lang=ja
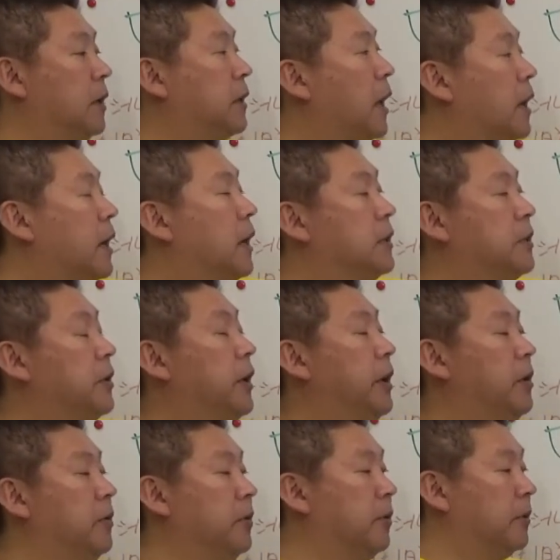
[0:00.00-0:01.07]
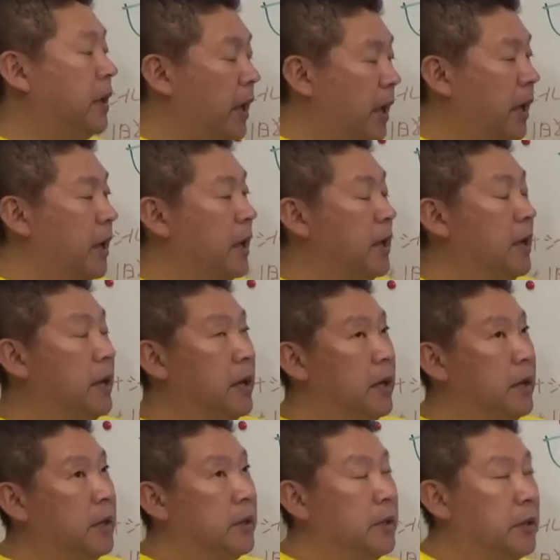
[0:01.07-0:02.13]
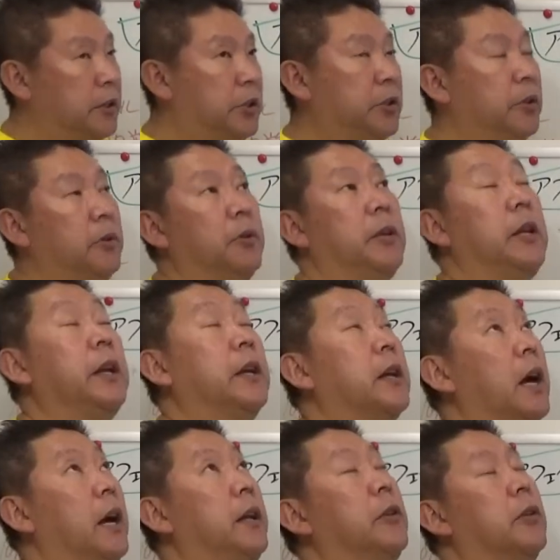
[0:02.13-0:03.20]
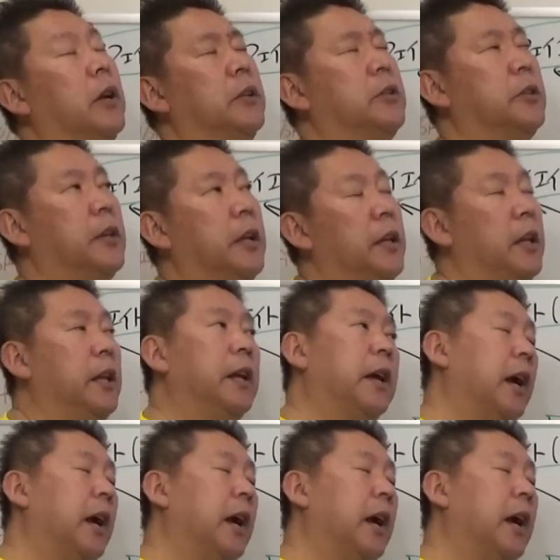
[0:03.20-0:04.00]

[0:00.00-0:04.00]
高すぎるので週に1回とか月に